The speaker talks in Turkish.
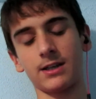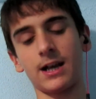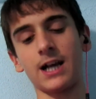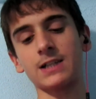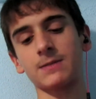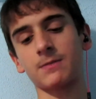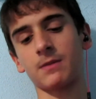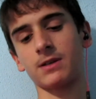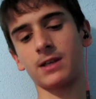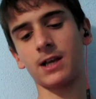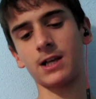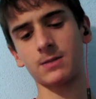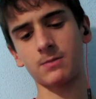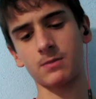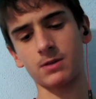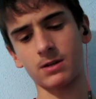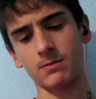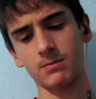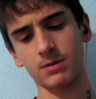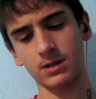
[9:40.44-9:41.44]
Yazmayın
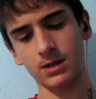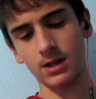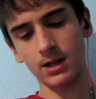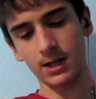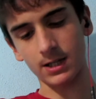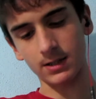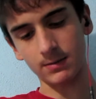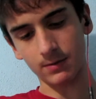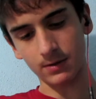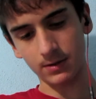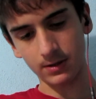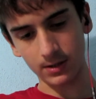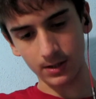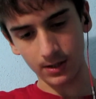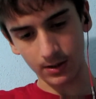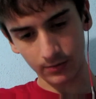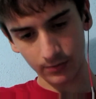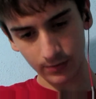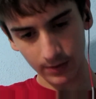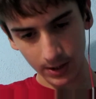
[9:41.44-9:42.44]
yazmayın ama ne yazması
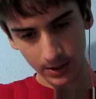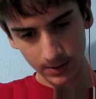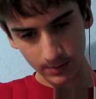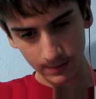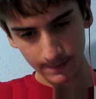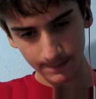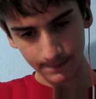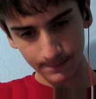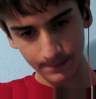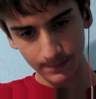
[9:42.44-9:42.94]
ya yazmayın.